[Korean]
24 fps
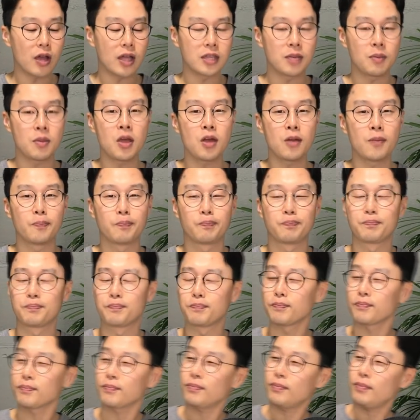아니면
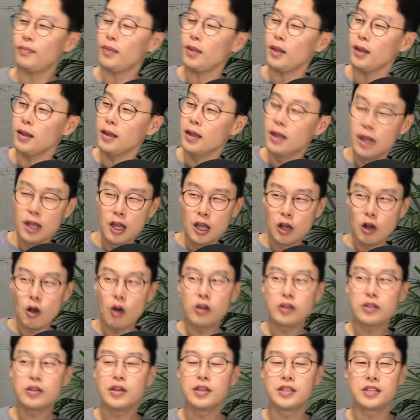
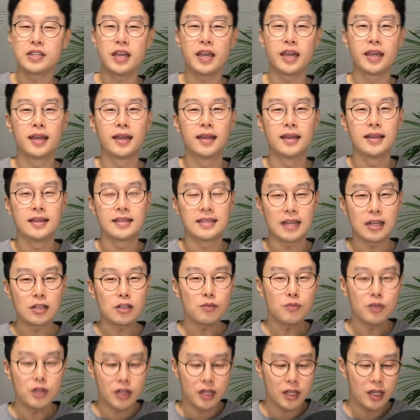거기서 이제
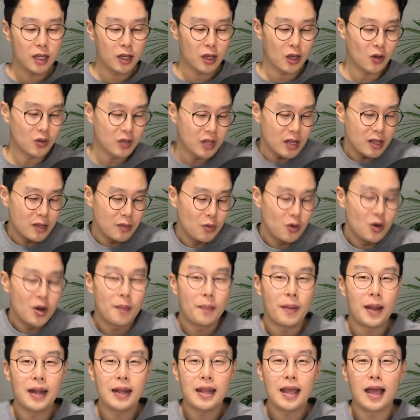상점들이 경찰들 몰래
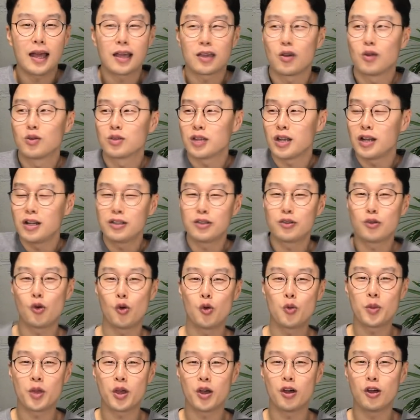팔다가 경찰들이
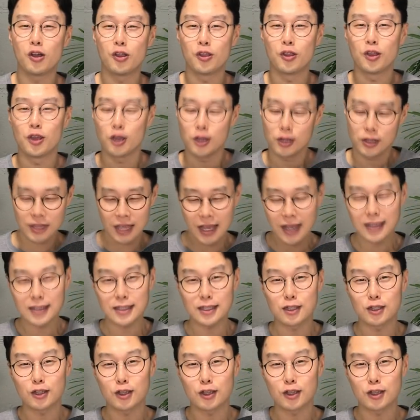오면 싹